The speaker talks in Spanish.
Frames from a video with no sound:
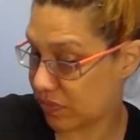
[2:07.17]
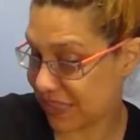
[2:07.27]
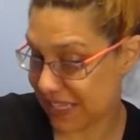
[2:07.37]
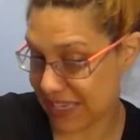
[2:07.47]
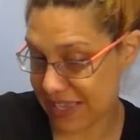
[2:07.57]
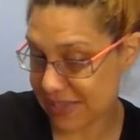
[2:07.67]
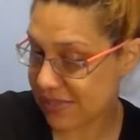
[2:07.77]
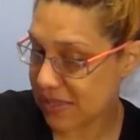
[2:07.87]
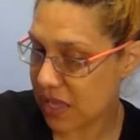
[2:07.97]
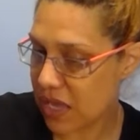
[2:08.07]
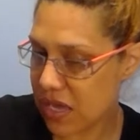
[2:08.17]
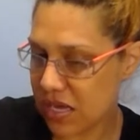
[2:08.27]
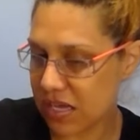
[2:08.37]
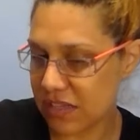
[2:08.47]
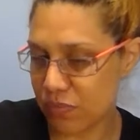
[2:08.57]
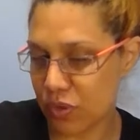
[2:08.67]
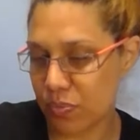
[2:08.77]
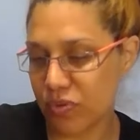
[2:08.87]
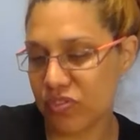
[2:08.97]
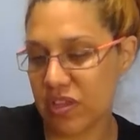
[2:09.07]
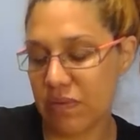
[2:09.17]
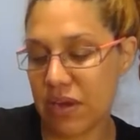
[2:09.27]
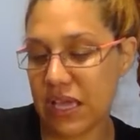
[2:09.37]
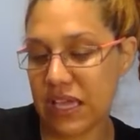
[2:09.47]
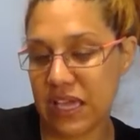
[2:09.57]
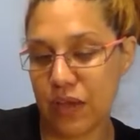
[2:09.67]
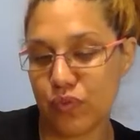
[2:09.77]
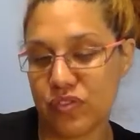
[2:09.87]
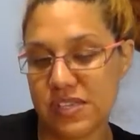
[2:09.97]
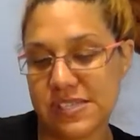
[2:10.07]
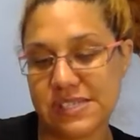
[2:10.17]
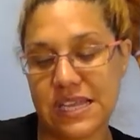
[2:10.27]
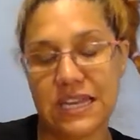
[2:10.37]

Tres, es muy posible que ustedes están